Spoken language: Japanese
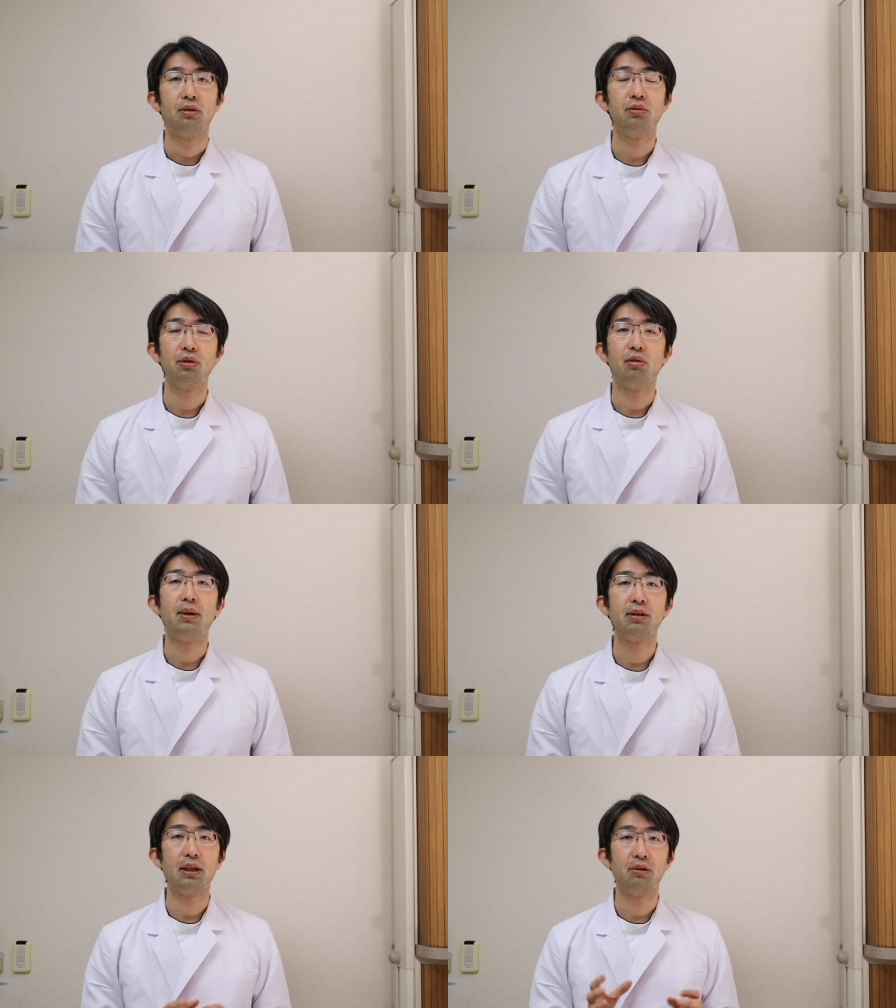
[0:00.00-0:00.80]
すごい
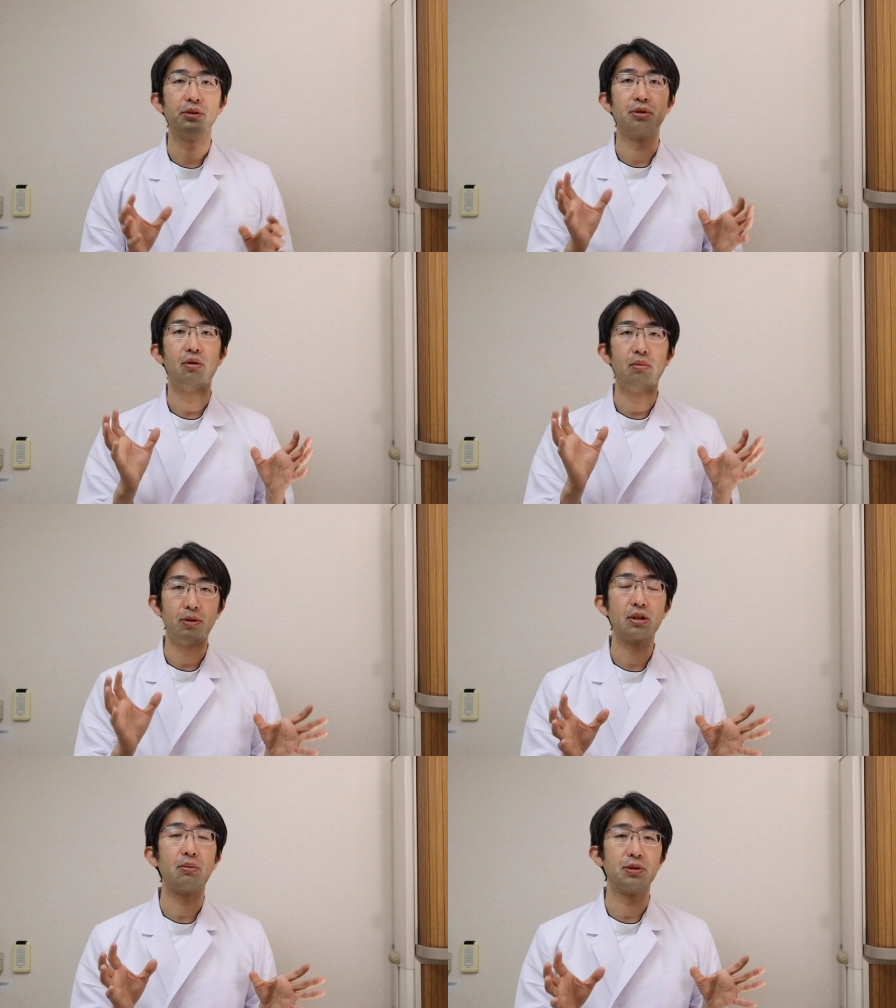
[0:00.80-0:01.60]
困るだろうと
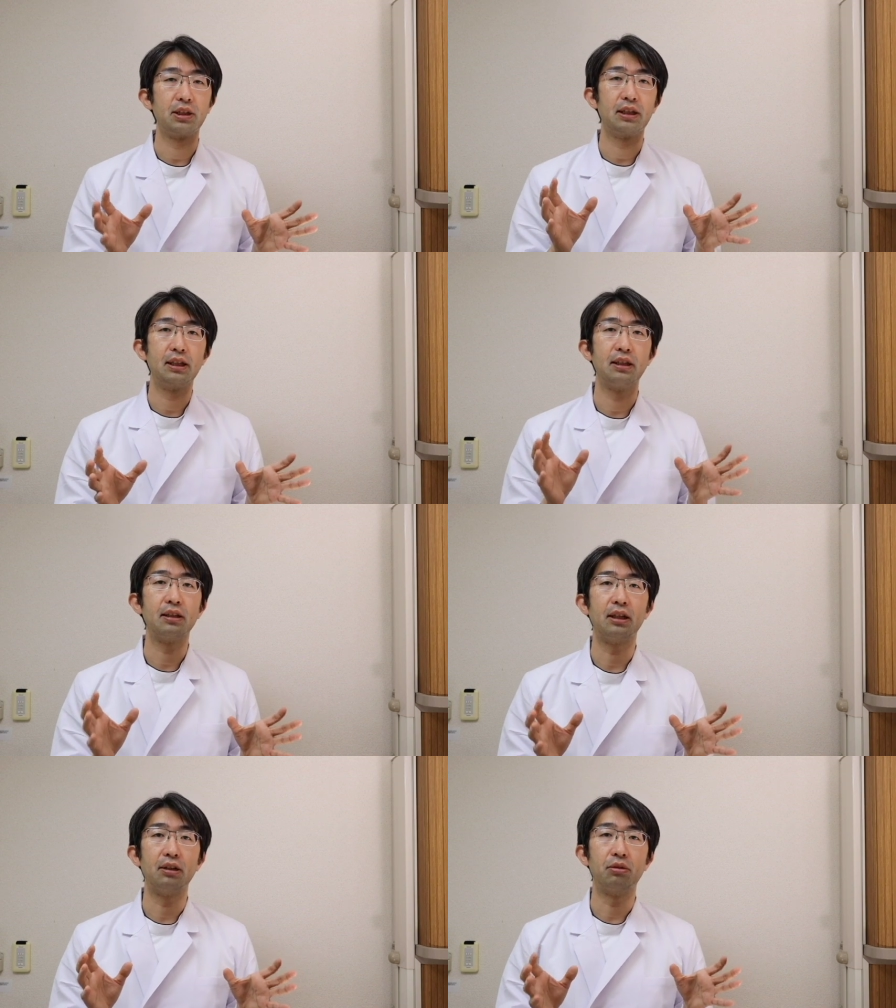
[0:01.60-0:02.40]
思うかもしれない
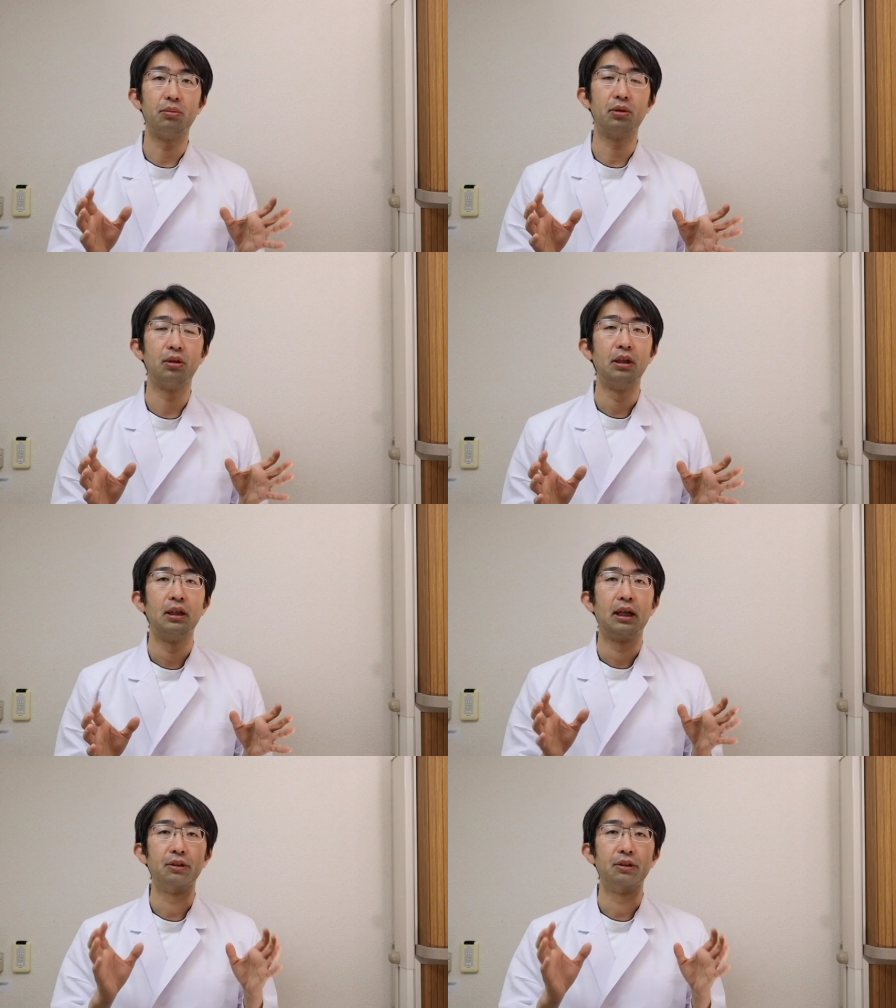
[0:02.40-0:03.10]
ですけれども